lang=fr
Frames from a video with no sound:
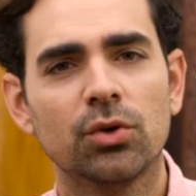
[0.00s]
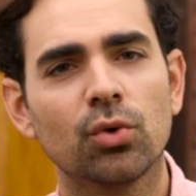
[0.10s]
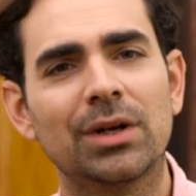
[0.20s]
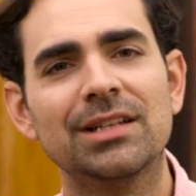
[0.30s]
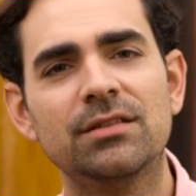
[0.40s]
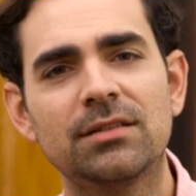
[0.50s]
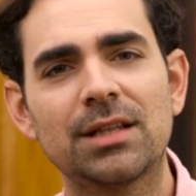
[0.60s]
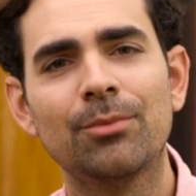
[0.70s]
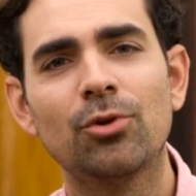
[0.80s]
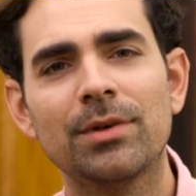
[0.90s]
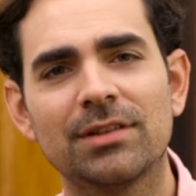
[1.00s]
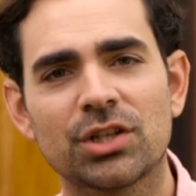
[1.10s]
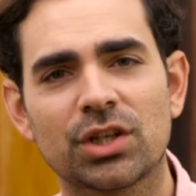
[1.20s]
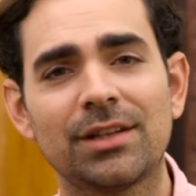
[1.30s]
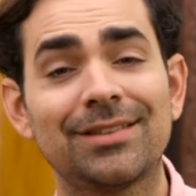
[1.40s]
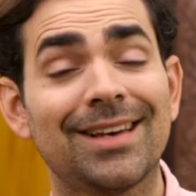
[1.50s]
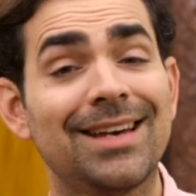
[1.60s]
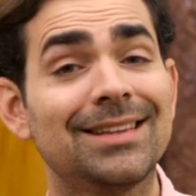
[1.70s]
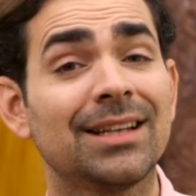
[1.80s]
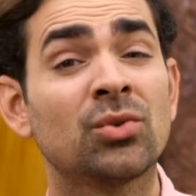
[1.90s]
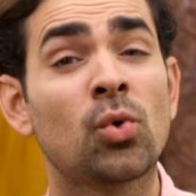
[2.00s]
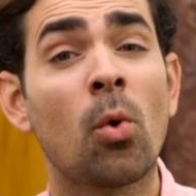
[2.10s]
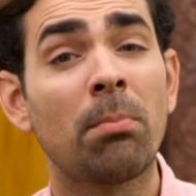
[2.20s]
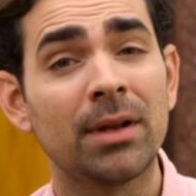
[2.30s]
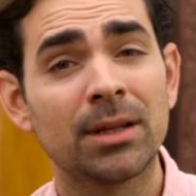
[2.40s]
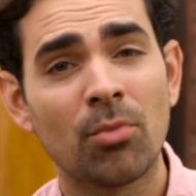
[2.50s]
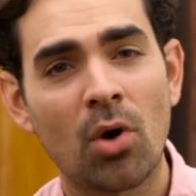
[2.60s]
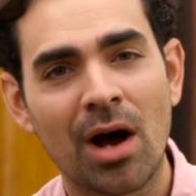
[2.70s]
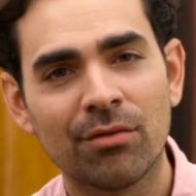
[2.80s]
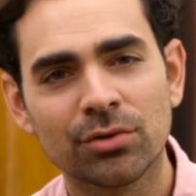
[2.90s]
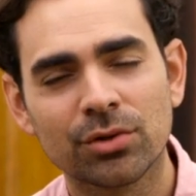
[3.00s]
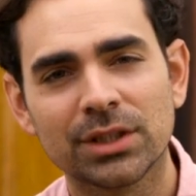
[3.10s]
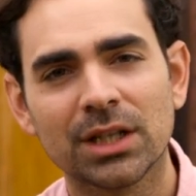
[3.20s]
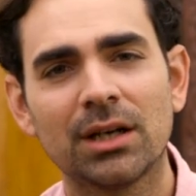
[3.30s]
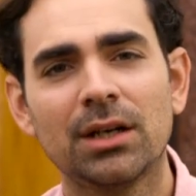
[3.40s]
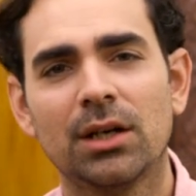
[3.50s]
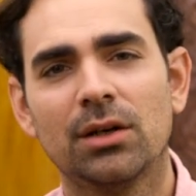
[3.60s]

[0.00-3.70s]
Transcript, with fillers: Donc les systèmes de messagerie, ça éteint complètement avant que as,